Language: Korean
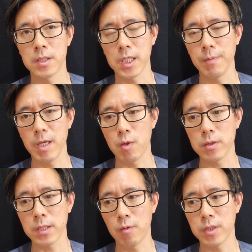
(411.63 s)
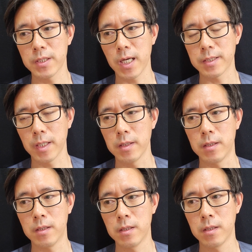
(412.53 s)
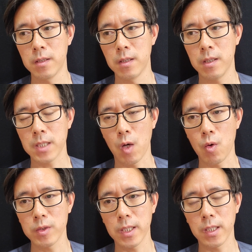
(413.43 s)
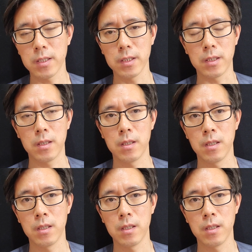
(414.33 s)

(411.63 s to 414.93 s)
지금의 2030들 생각할 때는 450 세대들은